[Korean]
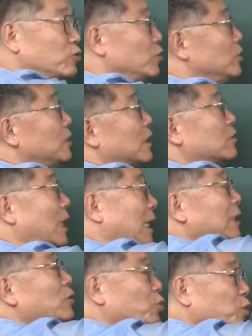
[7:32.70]
수 있는데
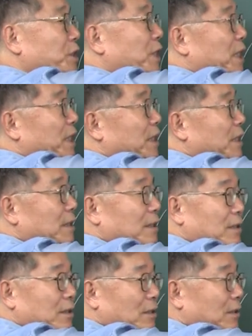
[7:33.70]
사대주의야.
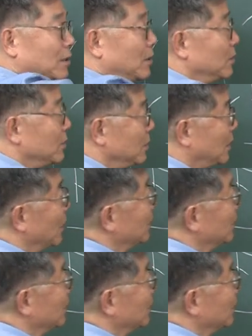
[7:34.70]
그러니까